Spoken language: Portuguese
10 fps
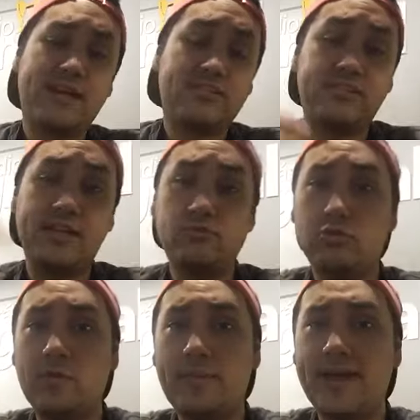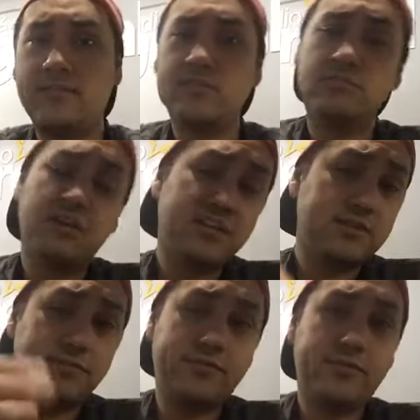se tem todo o aparato de
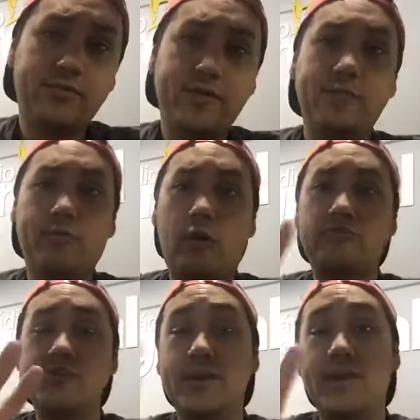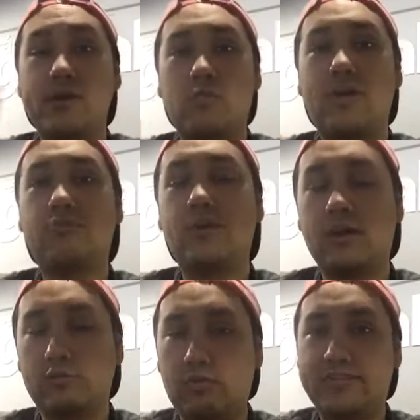segurança, enfim, enfim, volte com a sua
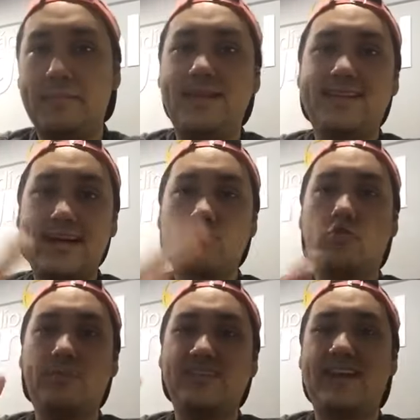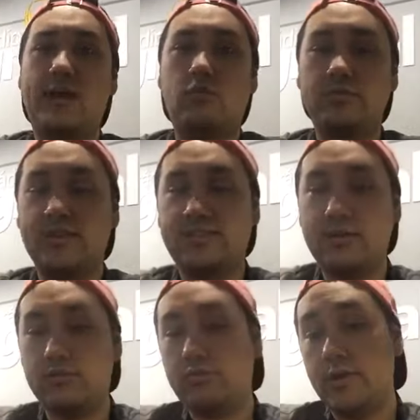responsabilidade, como está
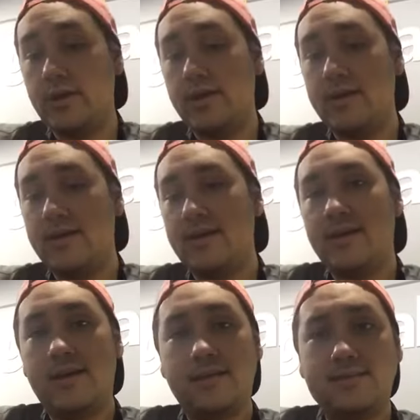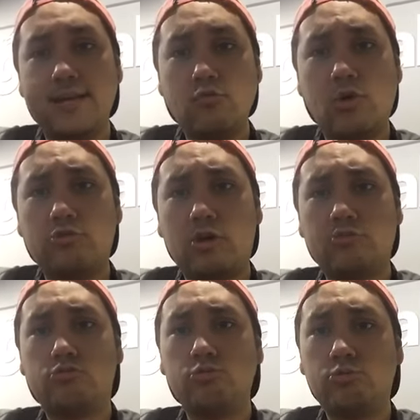acontecendo. Tem um outro
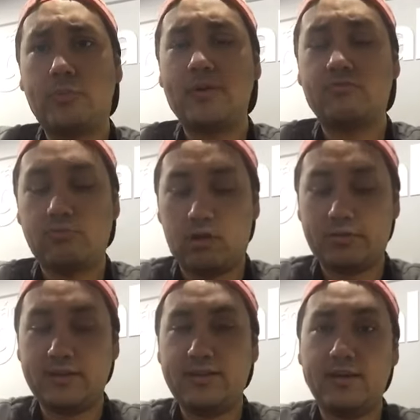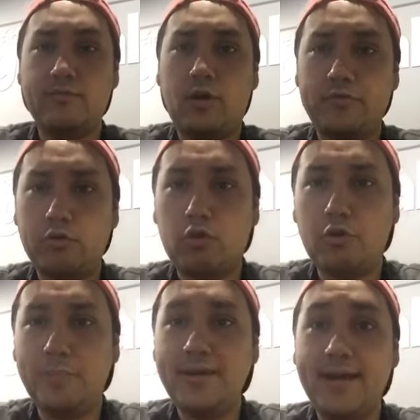assunto, pessoal, que tem, envolve
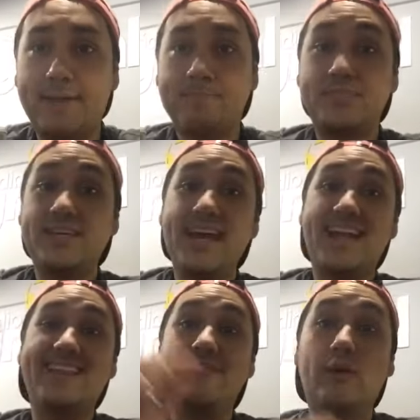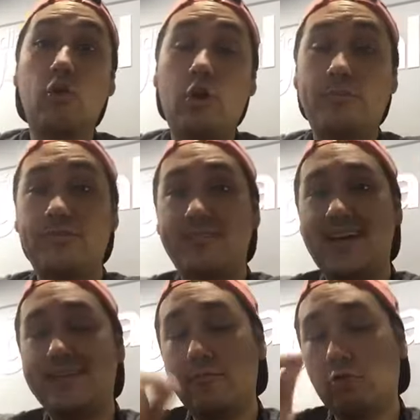economia, que é a TV Globo.
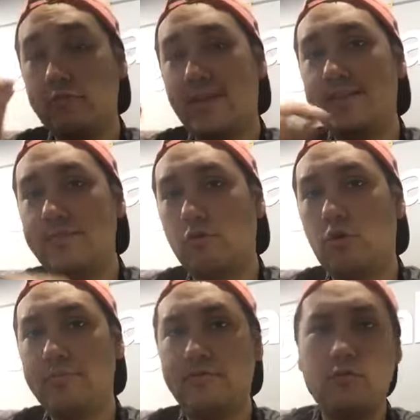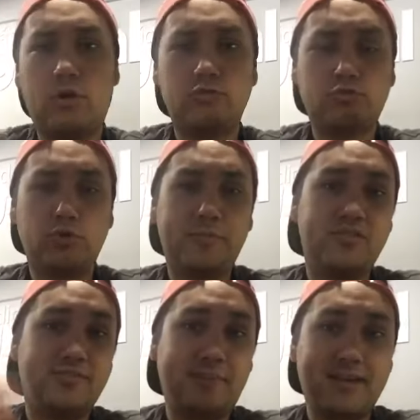A TV, a TV, Globo enviou aos
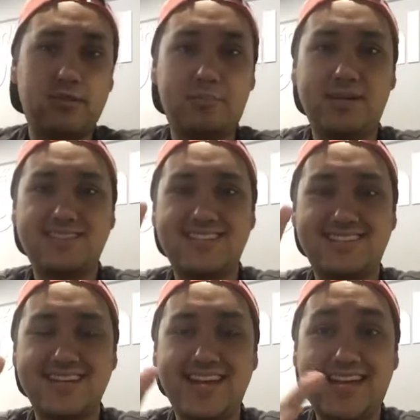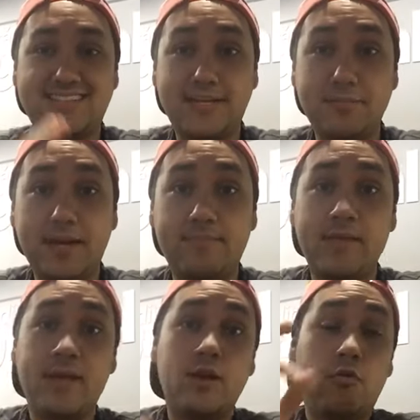clubes participantes da Série A e Série B
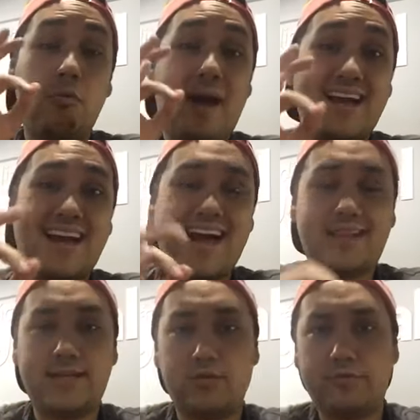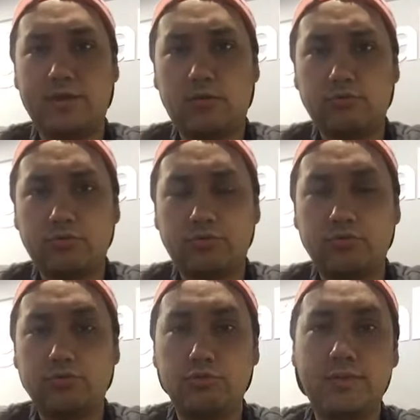uma carta no final do,
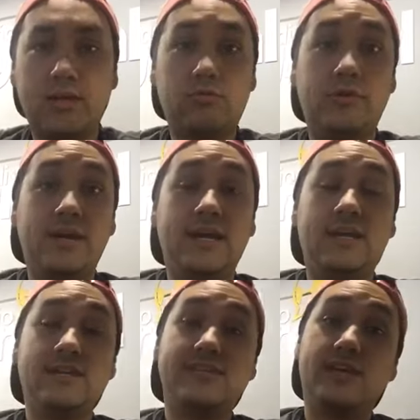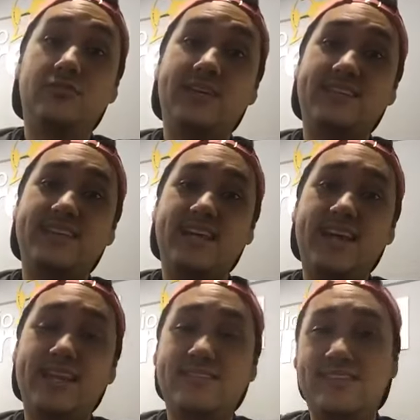do domingo dizendo que seria
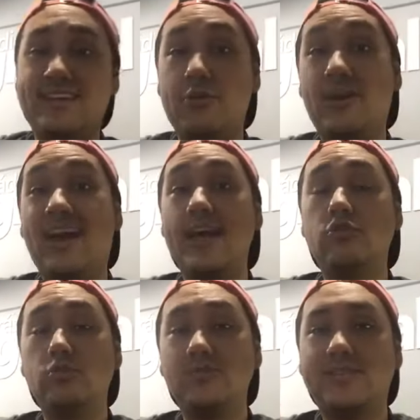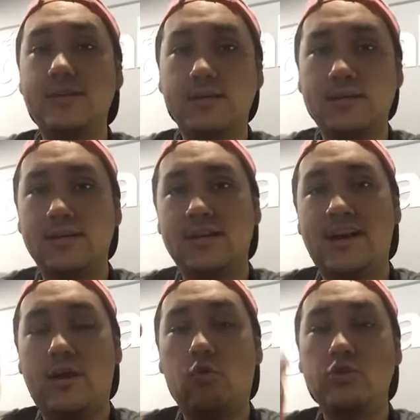necessário reduzir
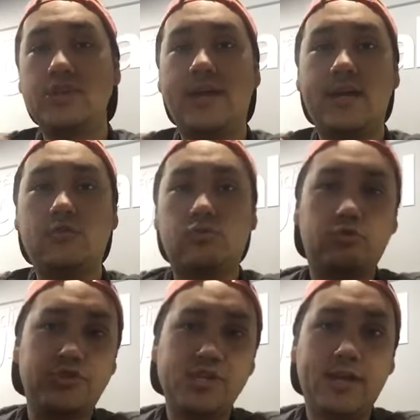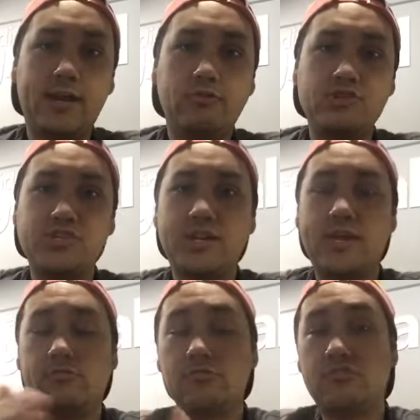o direito, o dinheiro de
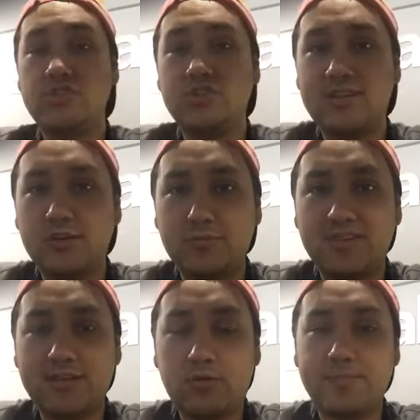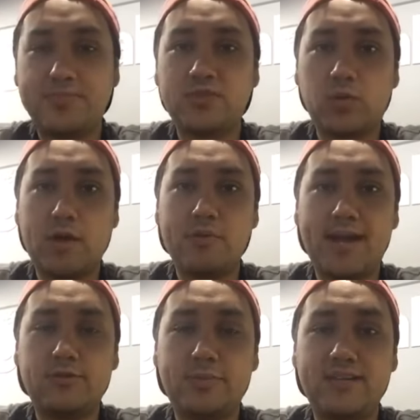direitos de transmissão do
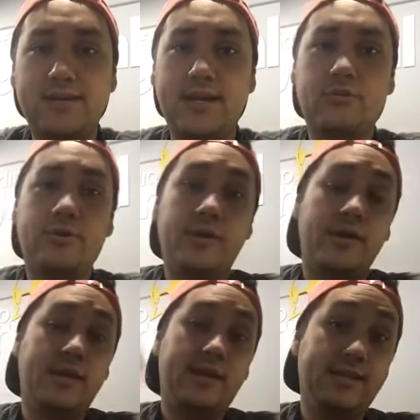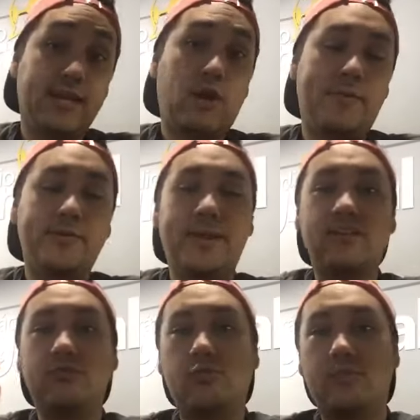Campeonato Brasileiro e da Copa do
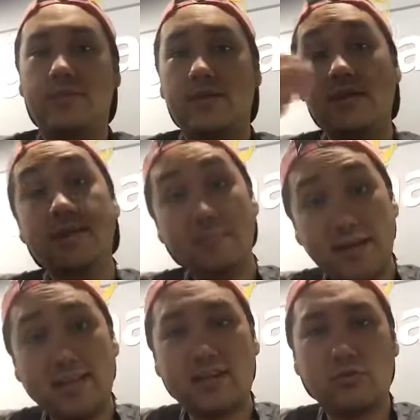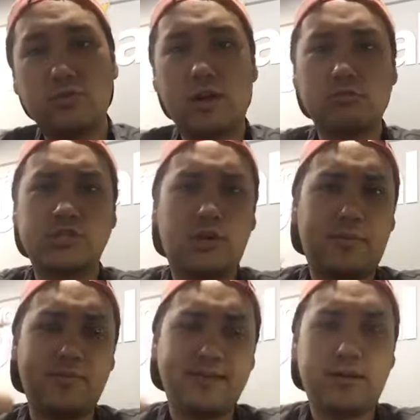Brasil. E também da, do Gauchão,
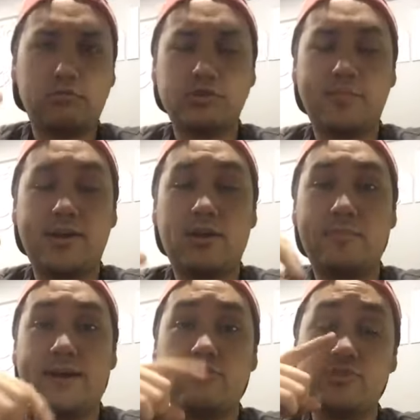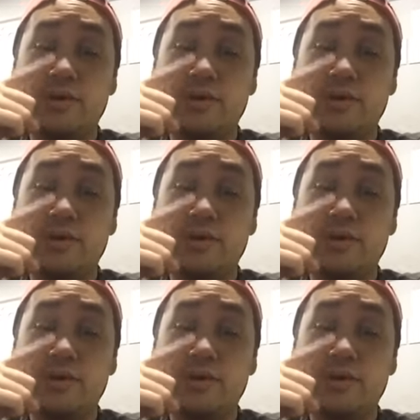apesar do Gauchão menor parte.